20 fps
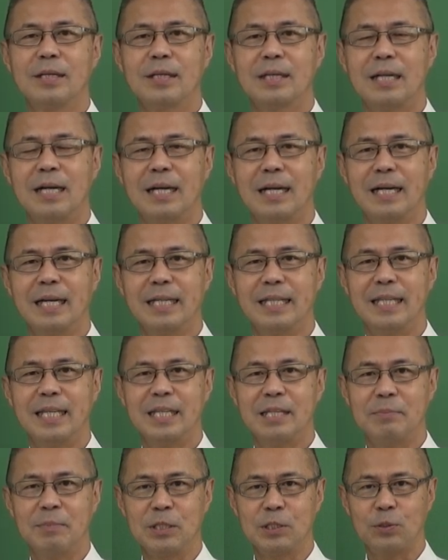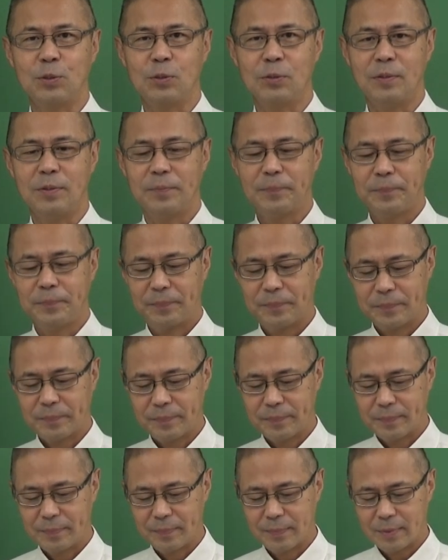考えていきましょ
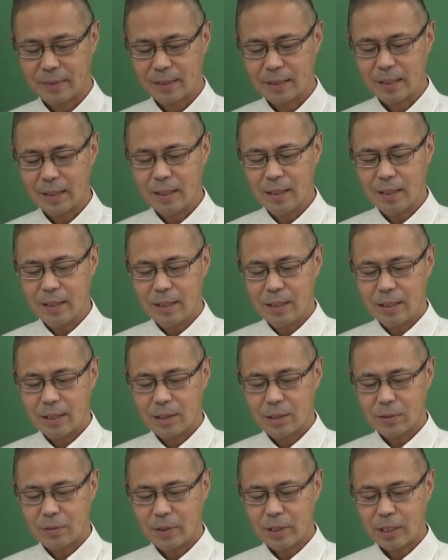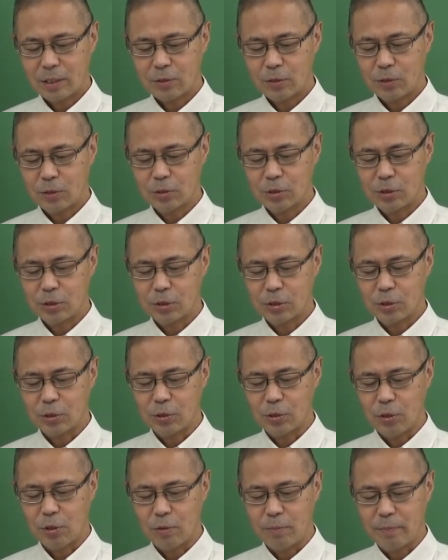う。ごひゃくろくじゅうきゅ
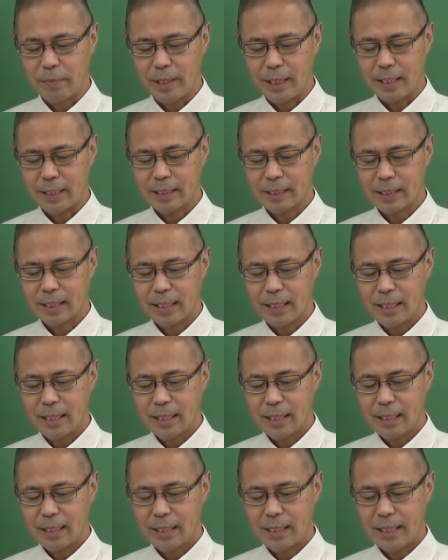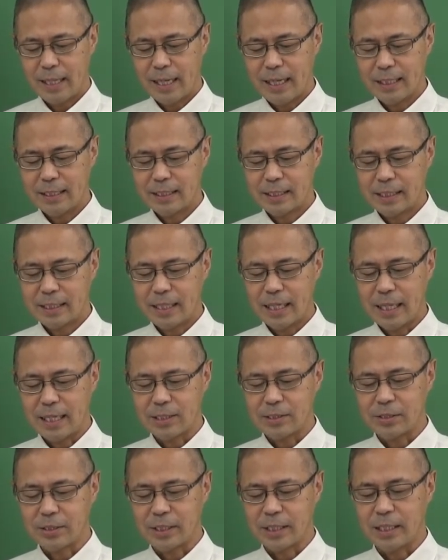うほんめ、第一
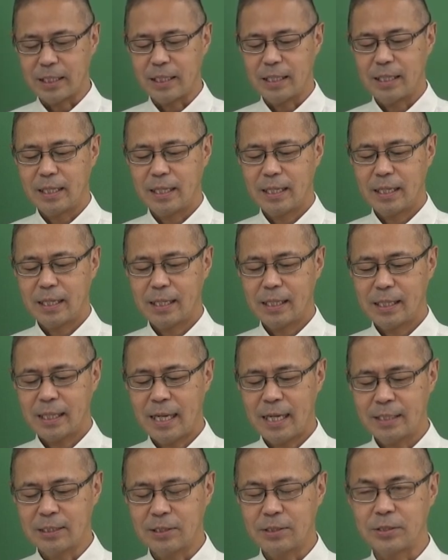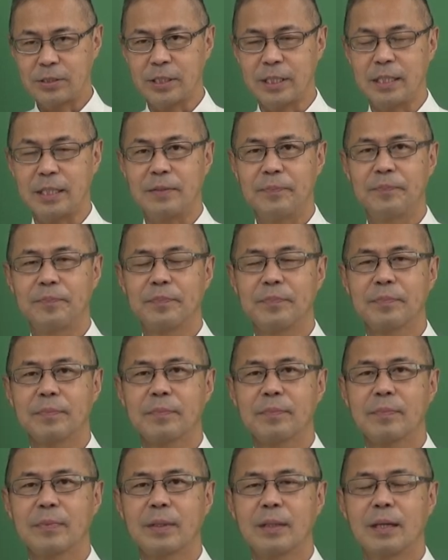頸椎、関椎。
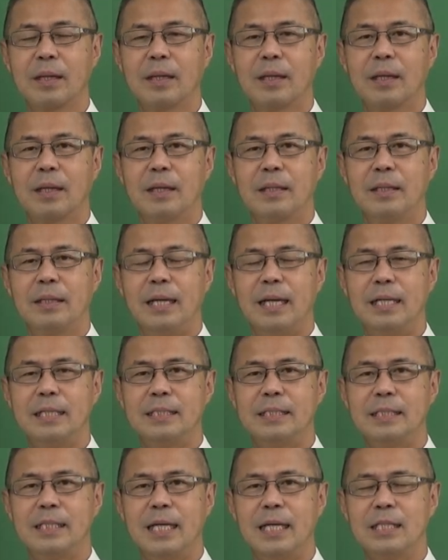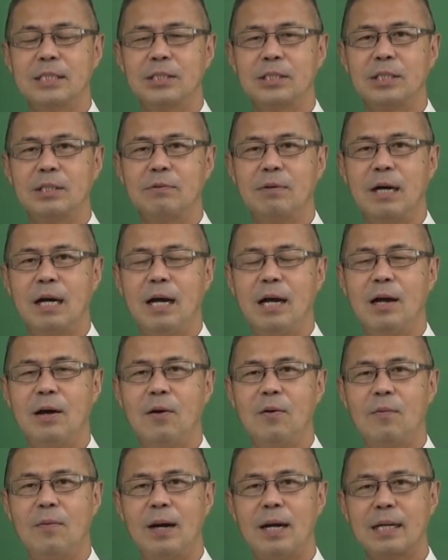第一頸椎は
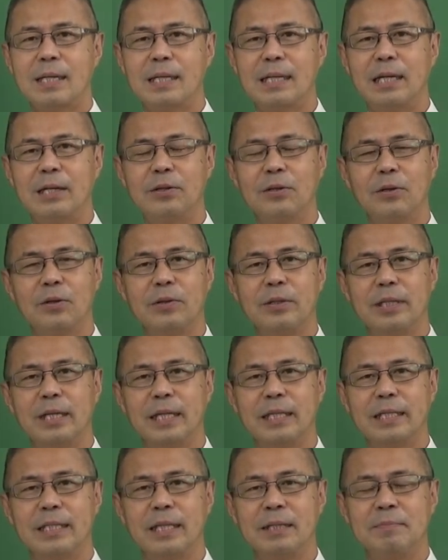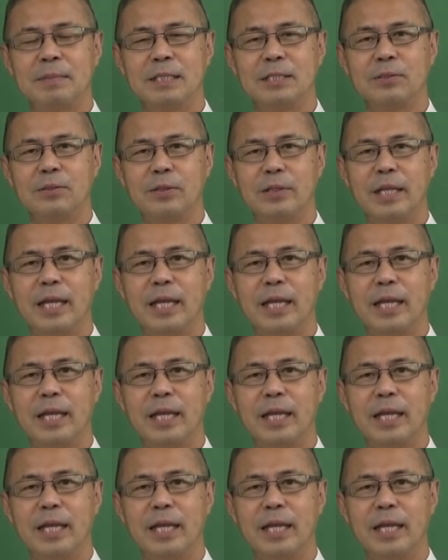輪っかのようになっていますの